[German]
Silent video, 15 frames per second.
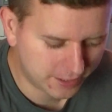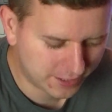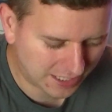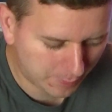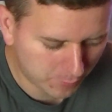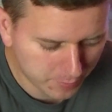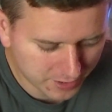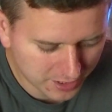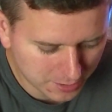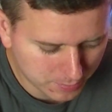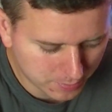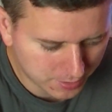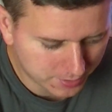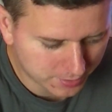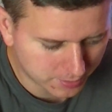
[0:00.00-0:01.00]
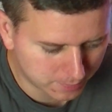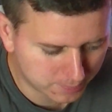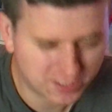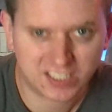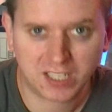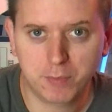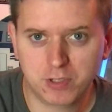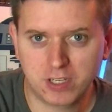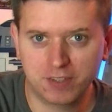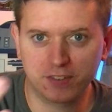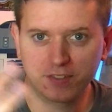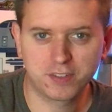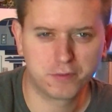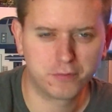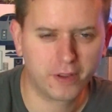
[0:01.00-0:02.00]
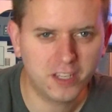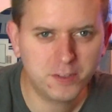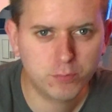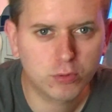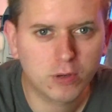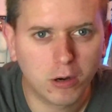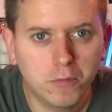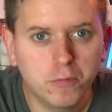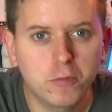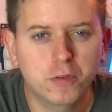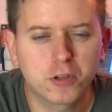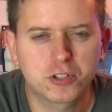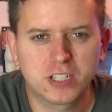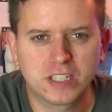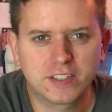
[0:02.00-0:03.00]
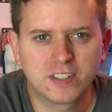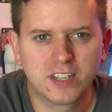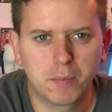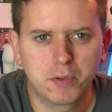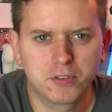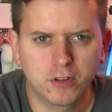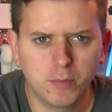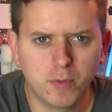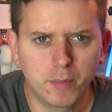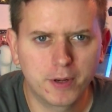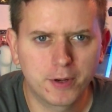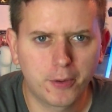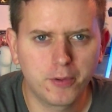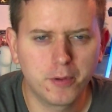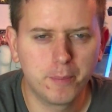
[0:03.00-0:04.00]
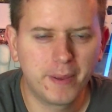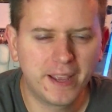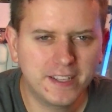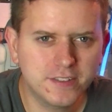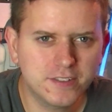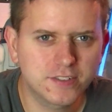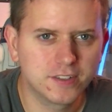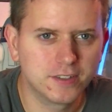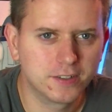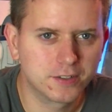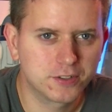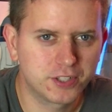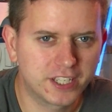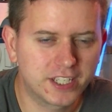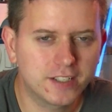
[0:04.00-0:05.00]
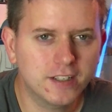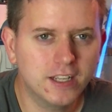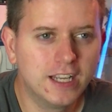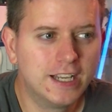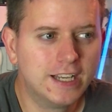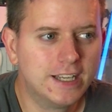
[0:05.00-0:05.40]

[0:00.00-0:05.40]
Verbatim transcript: Ich habe mir nämlich, ähm, nachdem ich letztens den Facebook-Aufruf gestartet habe, wir sollten mir mal neue Bands äh, schicken,